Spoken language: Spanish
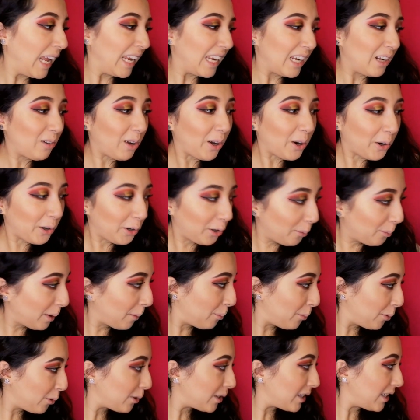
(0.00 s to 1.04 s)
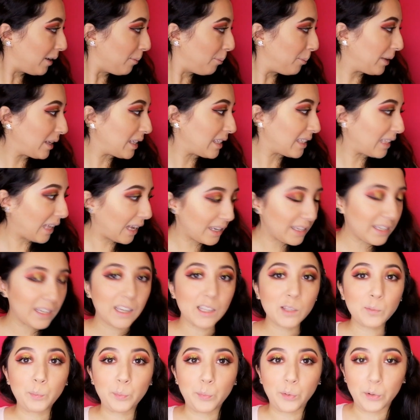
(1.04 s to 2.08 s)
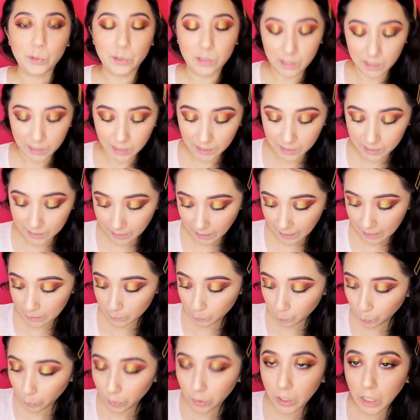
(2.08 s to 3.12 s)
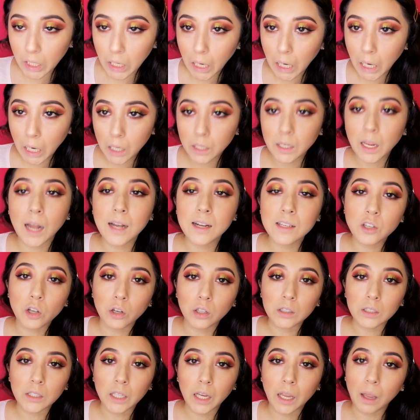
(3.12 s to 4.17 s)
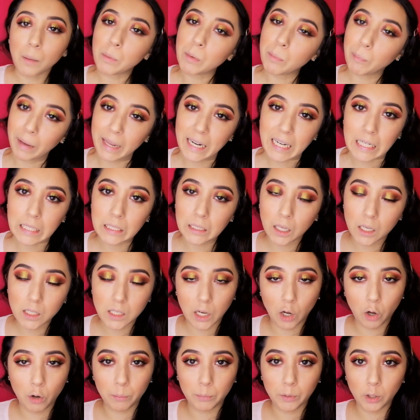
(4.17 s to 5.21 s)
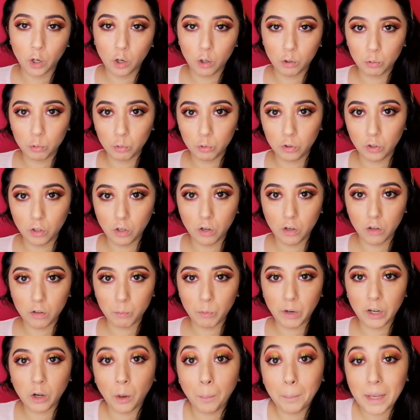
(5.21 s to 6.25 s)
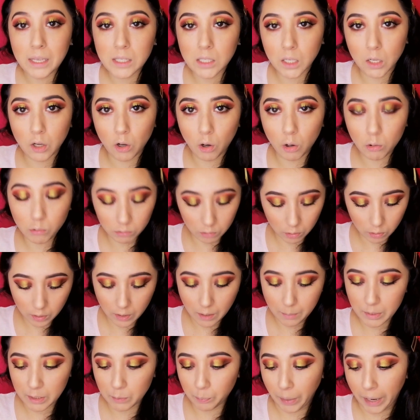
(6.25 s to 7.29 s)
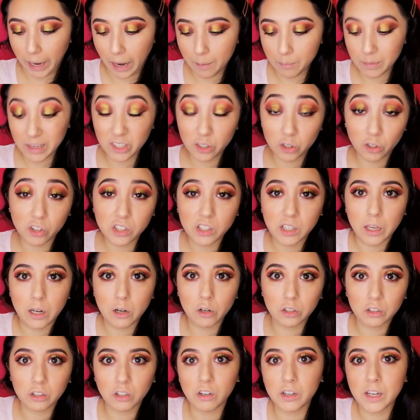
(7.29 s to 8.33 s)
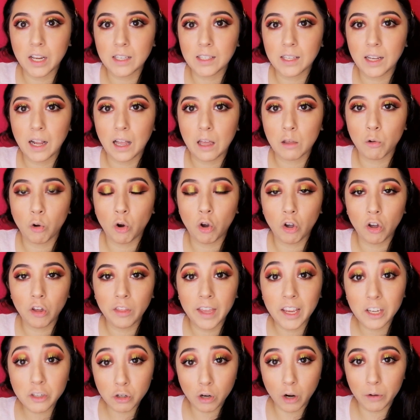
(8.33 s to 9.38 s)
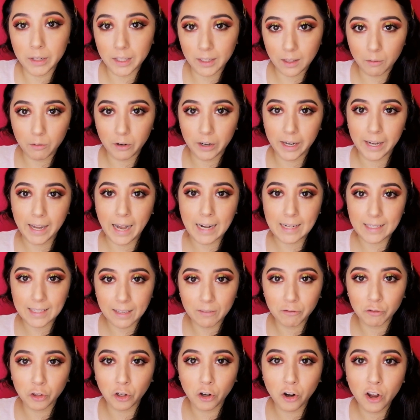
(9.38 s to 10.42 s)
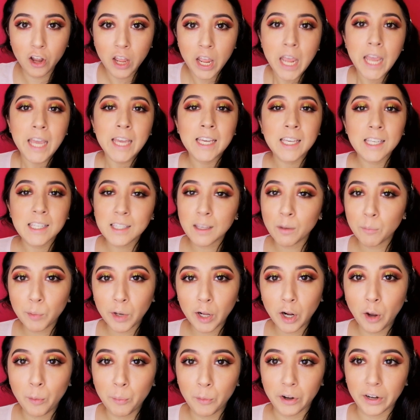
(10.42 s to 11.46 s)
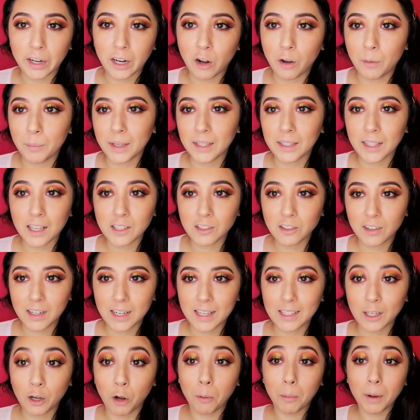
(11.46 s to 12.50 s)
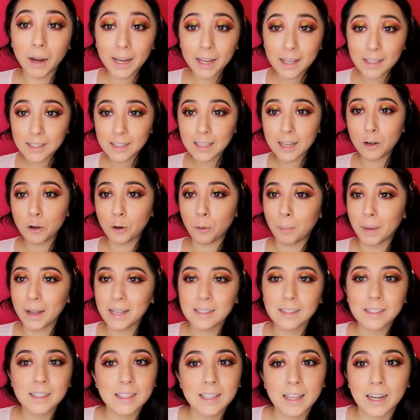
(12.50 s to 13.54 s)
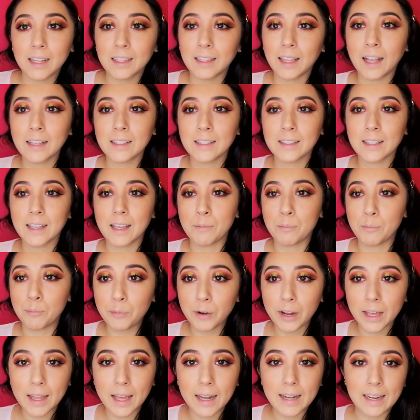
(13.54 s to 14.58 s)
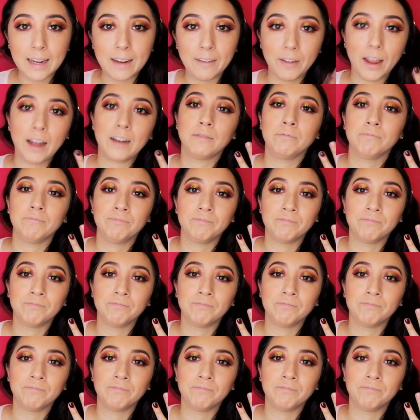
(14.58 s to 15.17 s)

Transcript: Y luego no me puse pestañas postizas porque ya les conté que mi perrita se comió uno, bueno, masticó uno de mis pegamentos y el otro ya se caducó. De hecho, ahorita voy a ir al centro y siempre como recomendación les digo, váyanse lo más discretas que puedan y vean.